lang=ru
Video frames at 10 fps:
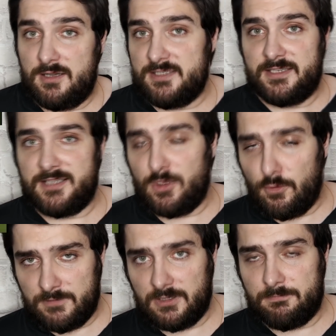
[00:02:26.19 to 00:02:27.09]
хотя за
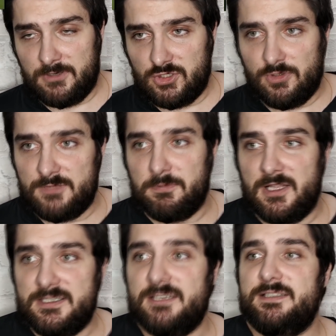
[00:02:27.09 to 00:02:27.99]
Ловрена пришлось
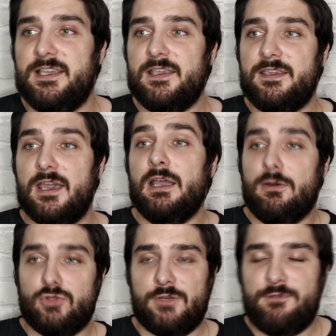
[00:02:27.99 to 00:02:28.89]
платить деньги
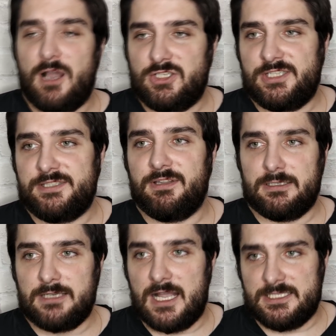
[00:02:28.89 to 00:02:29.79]
уже в качестве
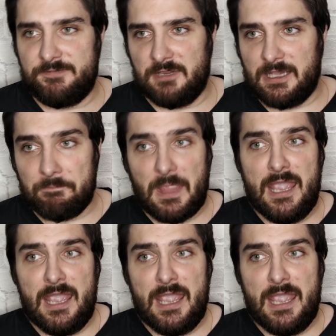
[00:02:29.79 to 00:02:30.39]
трансфера.